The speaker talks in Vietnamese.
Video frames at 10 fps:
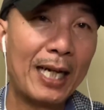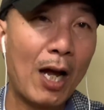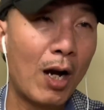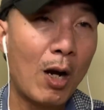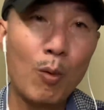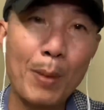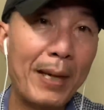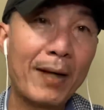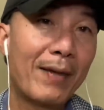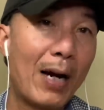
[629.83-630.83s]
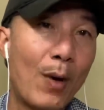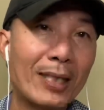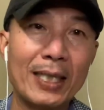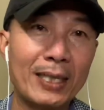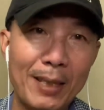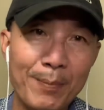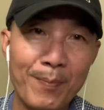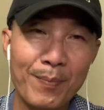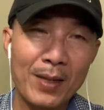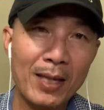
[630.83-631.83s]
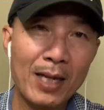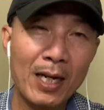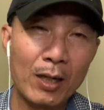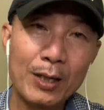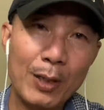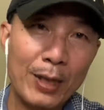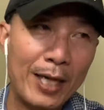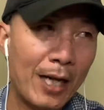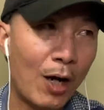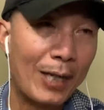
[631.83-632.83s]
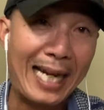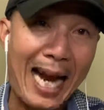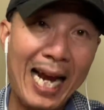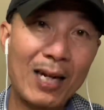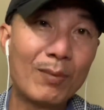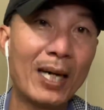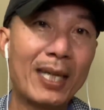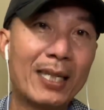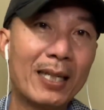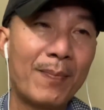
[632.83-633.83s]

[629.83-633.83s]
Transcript: nó không có biết cái văn hóa tiền thiếp có nhiều khi họ đi ăn cũng vậy đó